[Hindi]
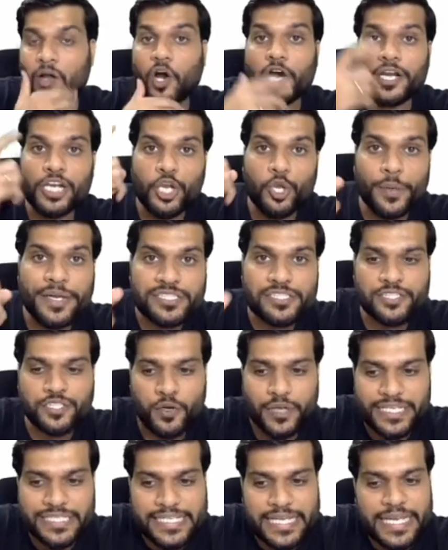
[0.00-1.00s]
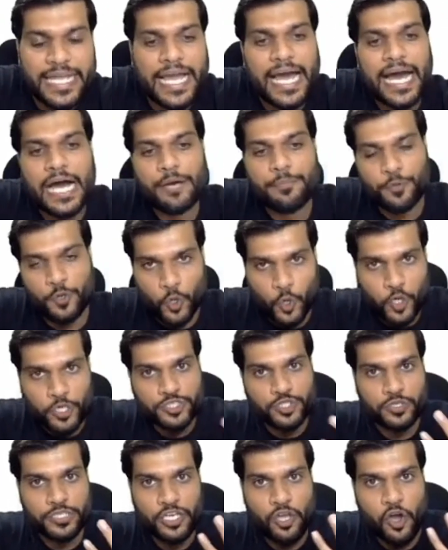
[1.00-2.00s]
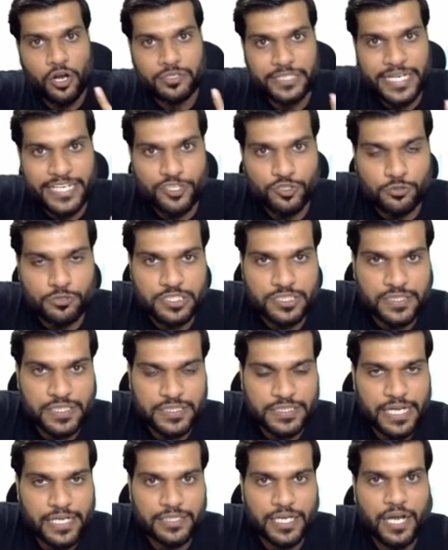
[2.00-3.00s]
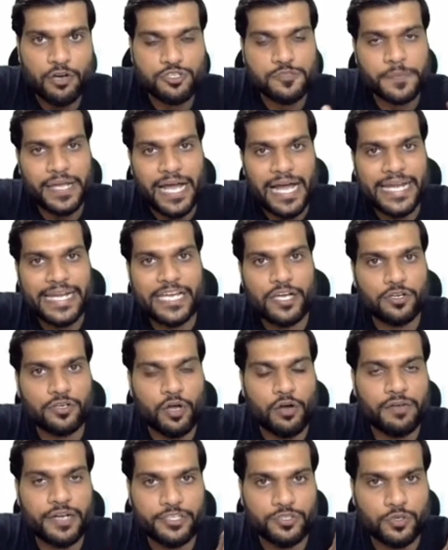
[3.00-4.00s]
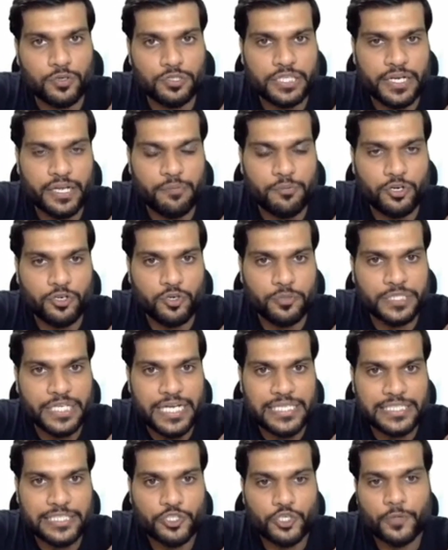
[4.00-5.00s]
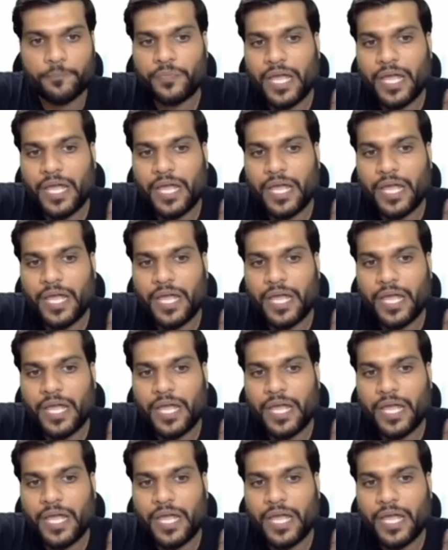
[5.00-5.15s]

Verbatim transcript: और लुइस थ्योरी से आप लोग जो कि ऑक्टेट रूल जिसने दिया था उसमें आइनिक और कॉवलेंट दोनों तरह के बॉन्ड को दिखा सकते हो